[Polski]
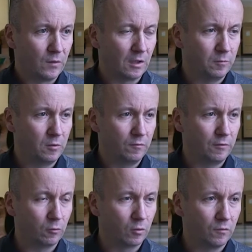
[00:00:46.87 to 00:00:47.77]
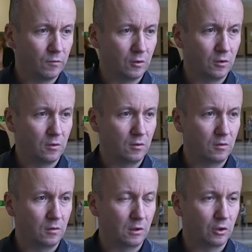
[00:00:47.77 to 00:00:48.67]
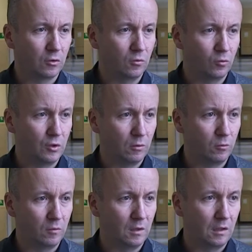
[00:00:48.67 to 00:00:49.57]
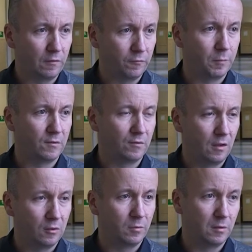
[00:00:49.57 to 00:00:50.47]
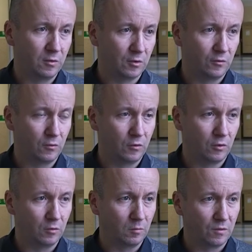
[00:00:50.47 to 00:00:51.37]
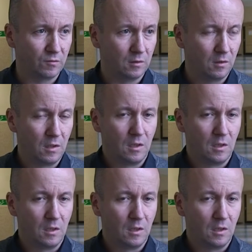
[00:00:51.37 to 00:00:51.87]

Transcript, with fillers: jakby warunkować naszego udziału dalej w pracy dla dobra mieszkańców naszego miasta